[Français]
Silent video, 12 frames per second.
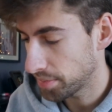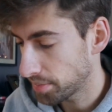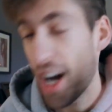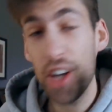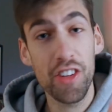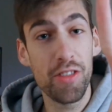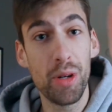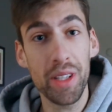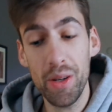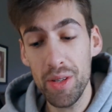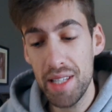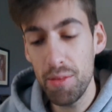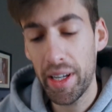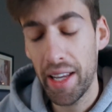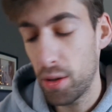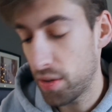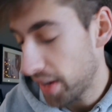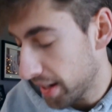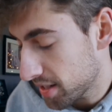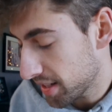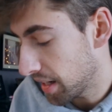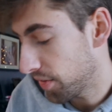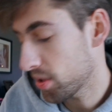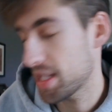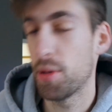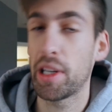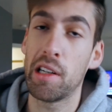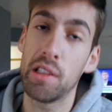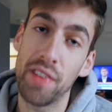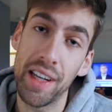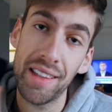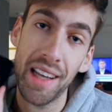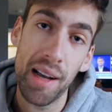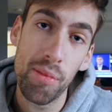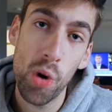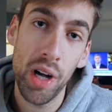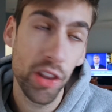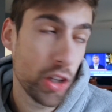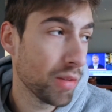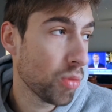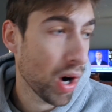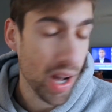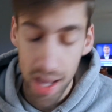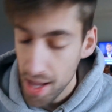Ah, je vais vous montrer aussi mon cadeau de fête. Ça, dans le fond, c'était mon cadeau de fête à moi, de moi.